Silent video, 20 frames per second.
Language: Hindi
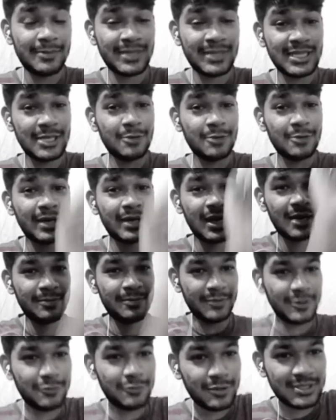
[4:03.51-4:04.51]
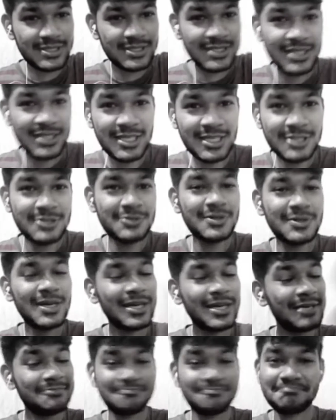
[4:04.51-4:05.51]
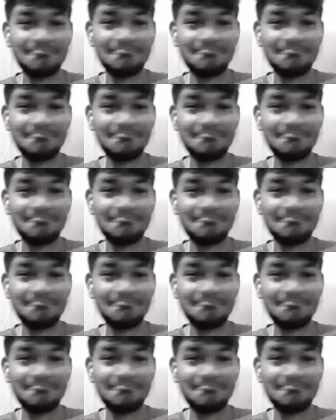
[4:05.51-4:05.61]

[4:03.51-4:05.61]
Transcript: बंदे के ऊपर एंड फिर वो सीधे झुका एंड